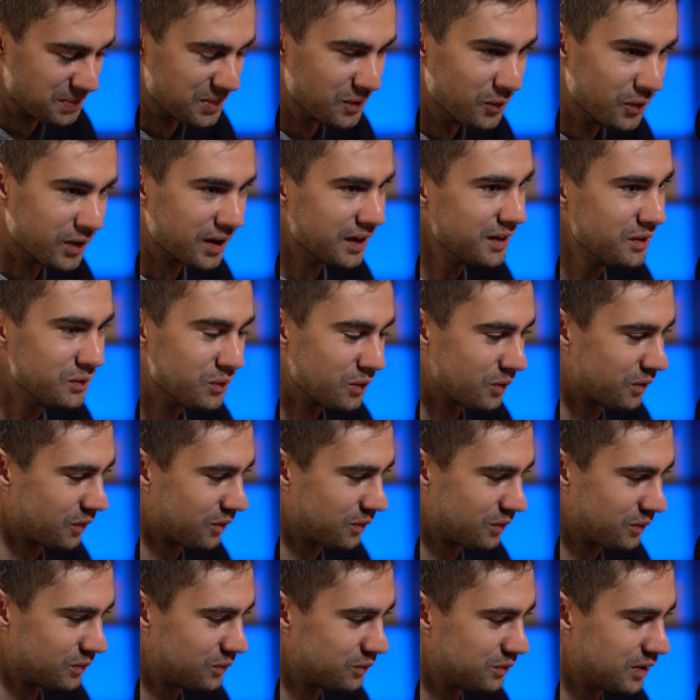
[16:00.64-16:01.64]
ok, donc,
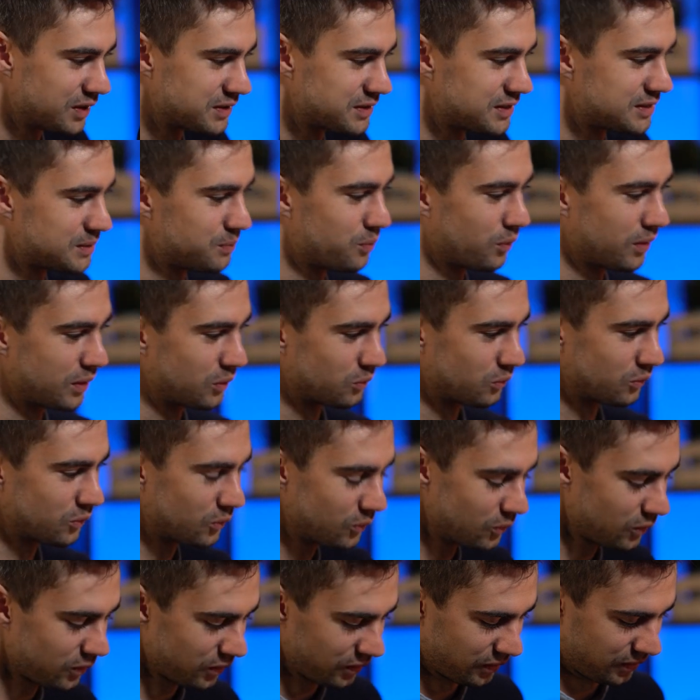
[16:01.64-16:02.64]
donc voilà, ça c'est pour les
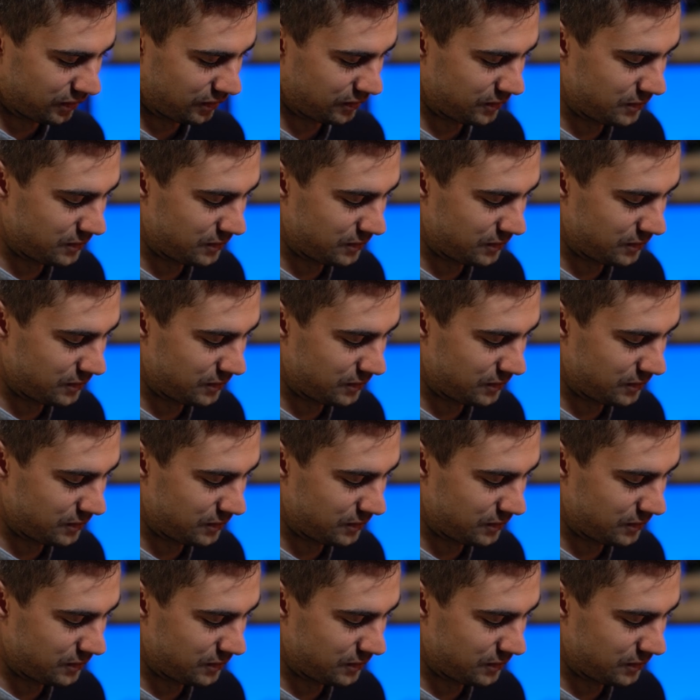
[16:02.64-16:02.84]
concours.